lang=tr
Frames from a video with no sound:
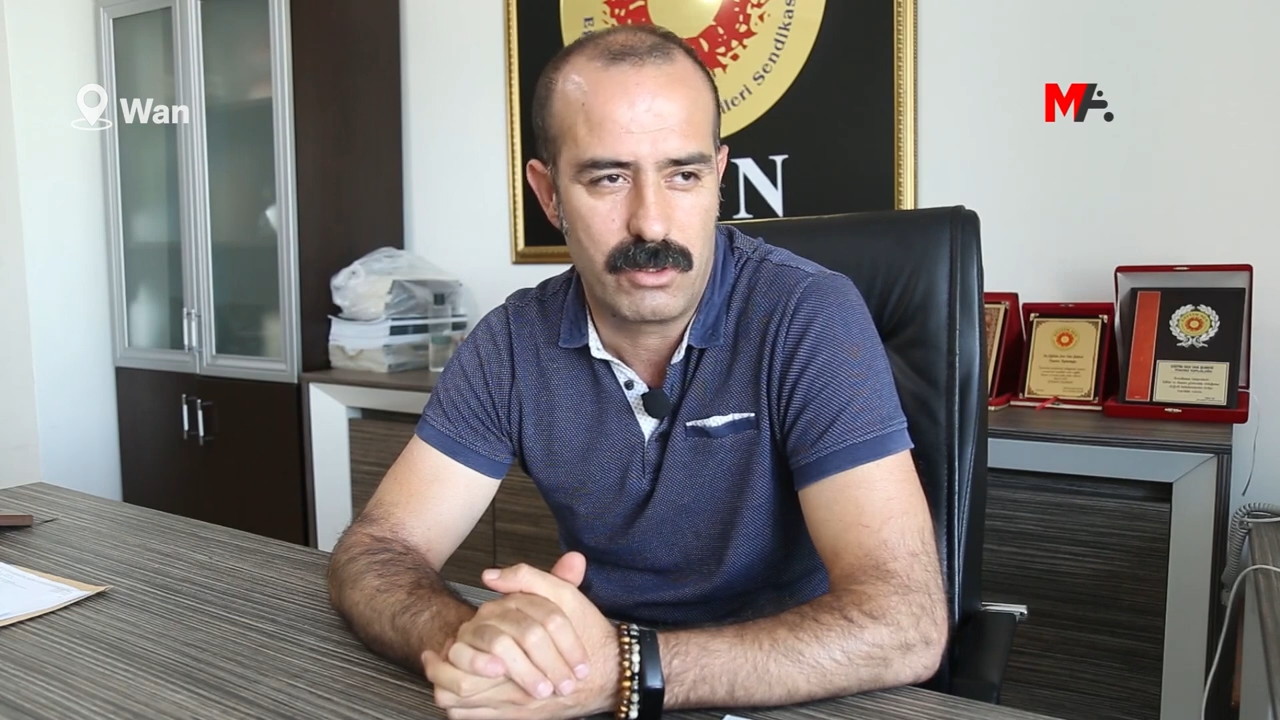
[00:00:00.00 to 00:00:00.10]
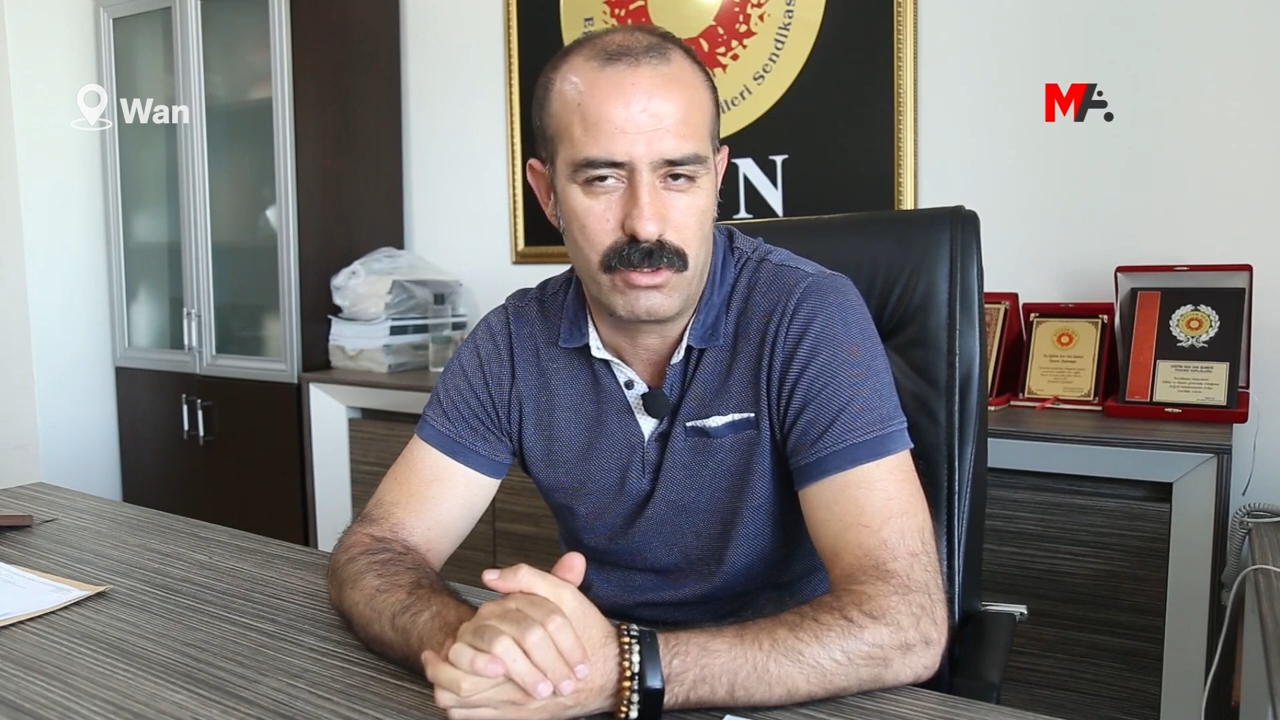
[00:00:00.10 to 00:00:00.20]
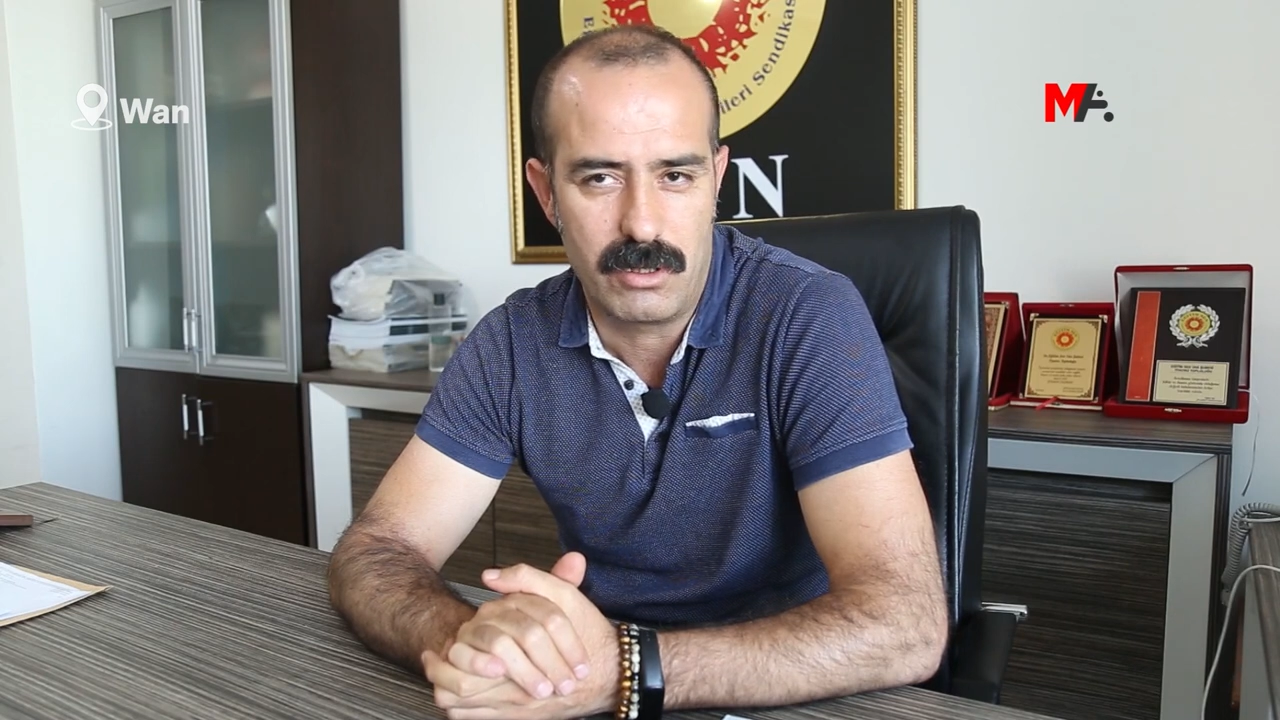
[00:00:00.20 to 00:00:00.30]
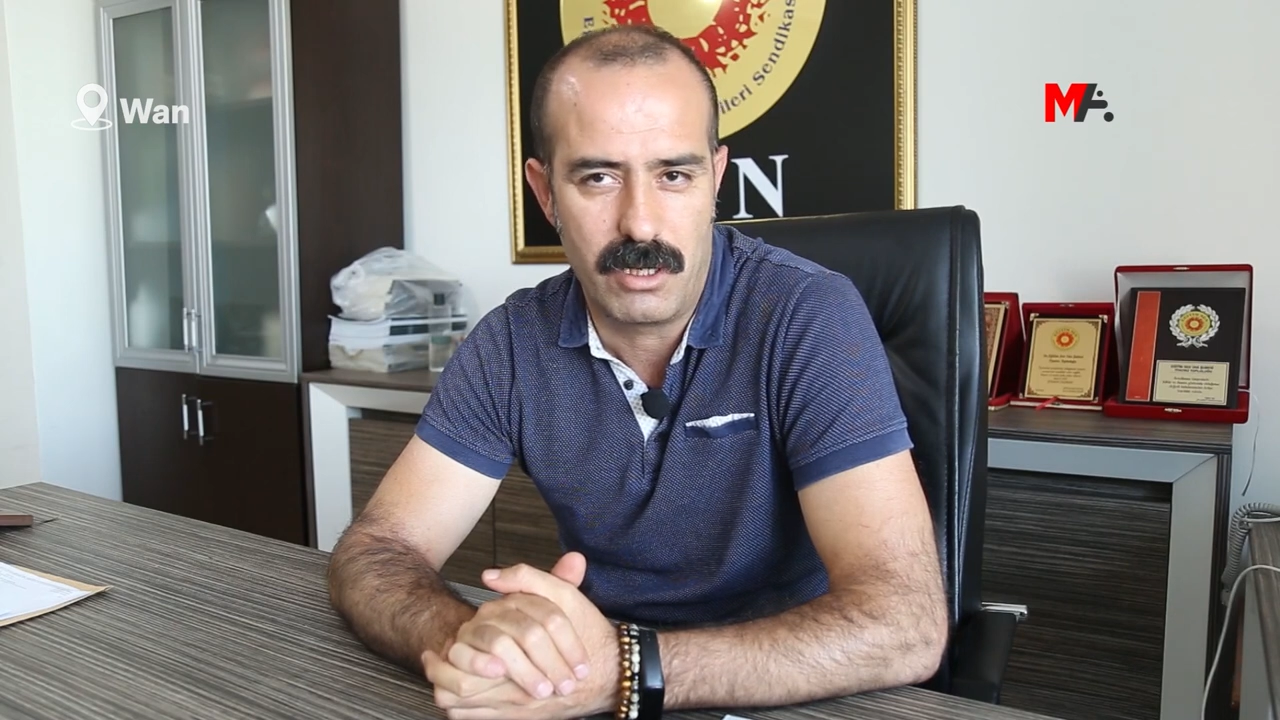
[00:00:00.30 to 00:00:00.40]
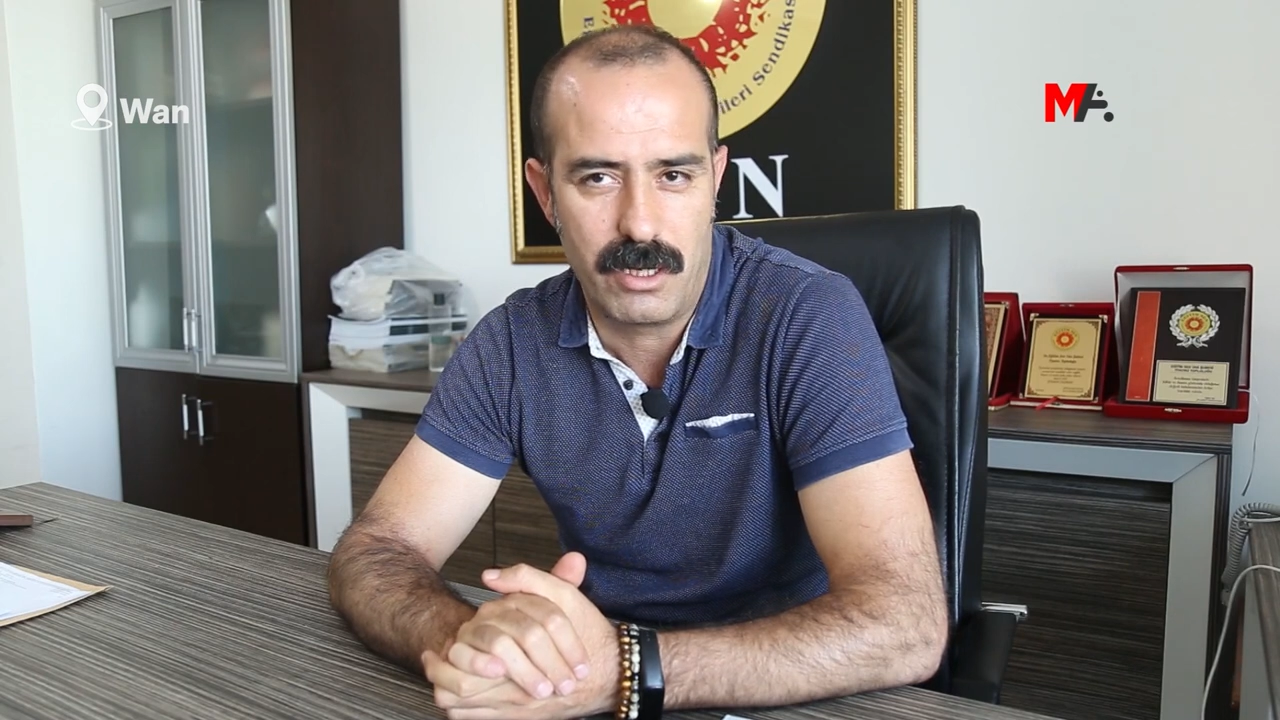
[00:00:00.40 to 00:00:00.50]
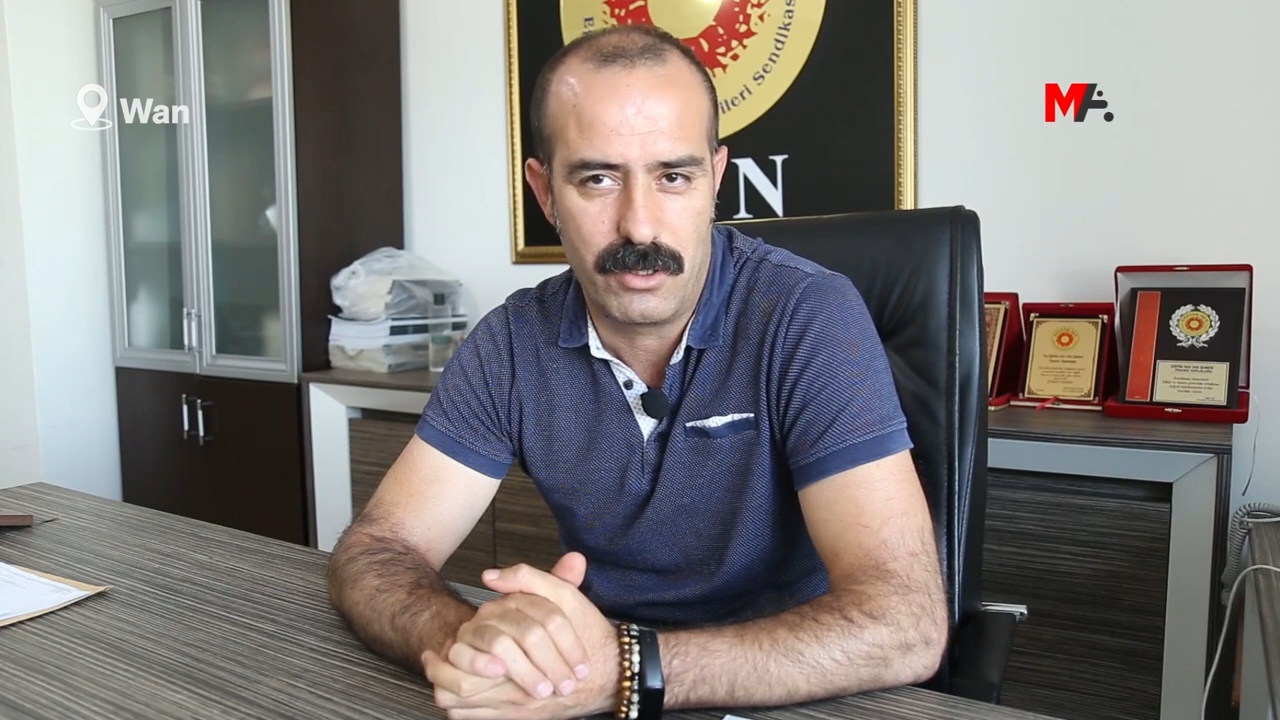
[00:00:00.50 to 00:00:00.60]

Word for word: oluşturdular.